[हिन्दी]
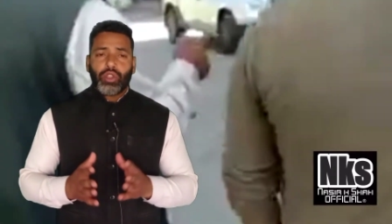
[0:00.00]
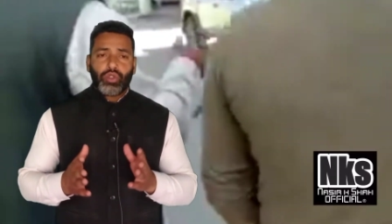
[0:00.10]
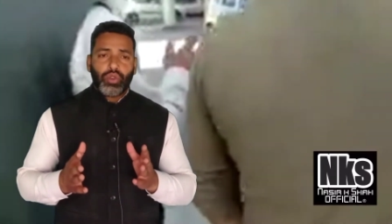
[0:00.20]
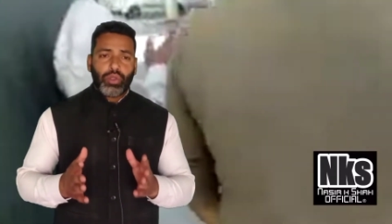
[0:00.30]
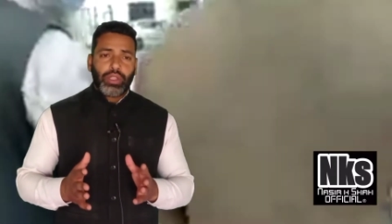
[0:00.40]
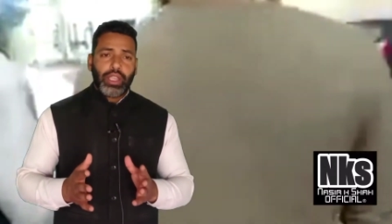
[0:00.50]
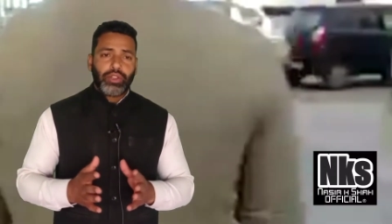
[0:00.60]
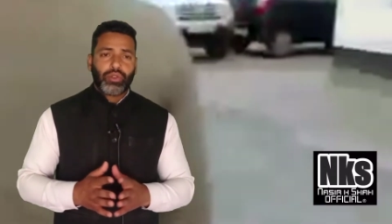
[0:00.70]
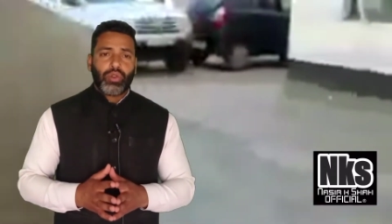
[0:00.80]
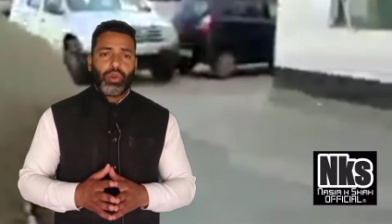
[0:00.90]
जो देश
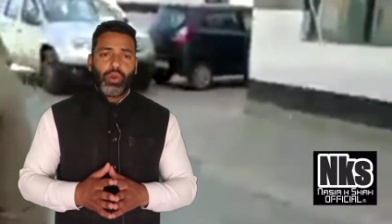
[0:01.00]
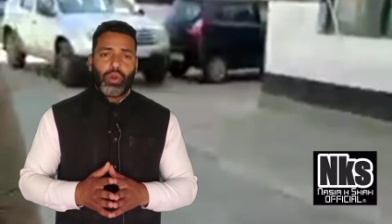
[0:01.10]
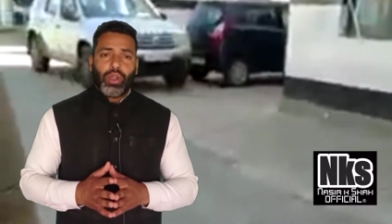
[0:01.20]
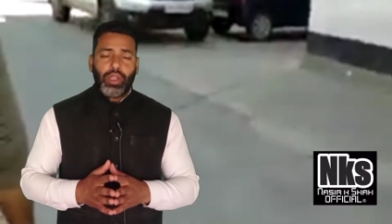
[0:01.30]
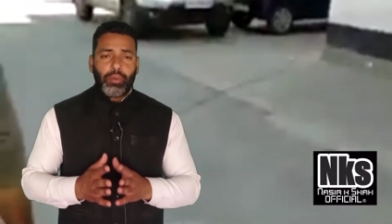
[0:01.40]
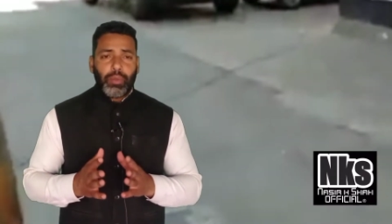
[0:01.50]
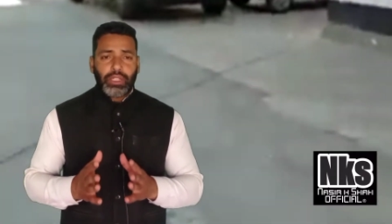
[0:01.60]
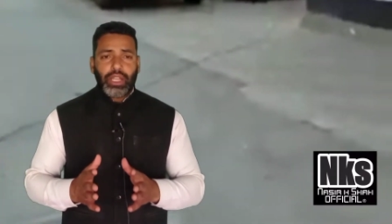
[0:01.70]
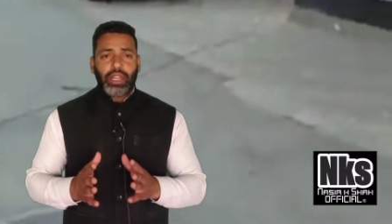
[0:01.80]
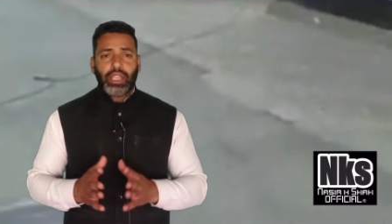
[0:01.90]
को
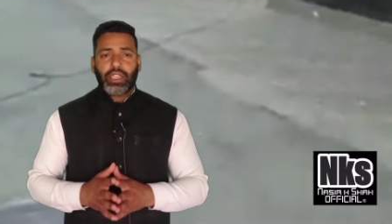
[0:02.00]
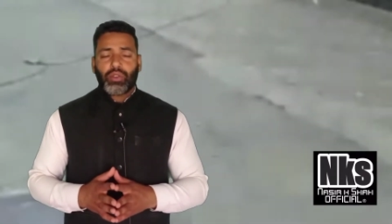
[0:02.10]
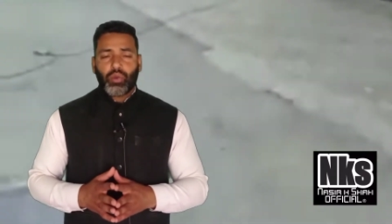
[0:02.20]
बचाने की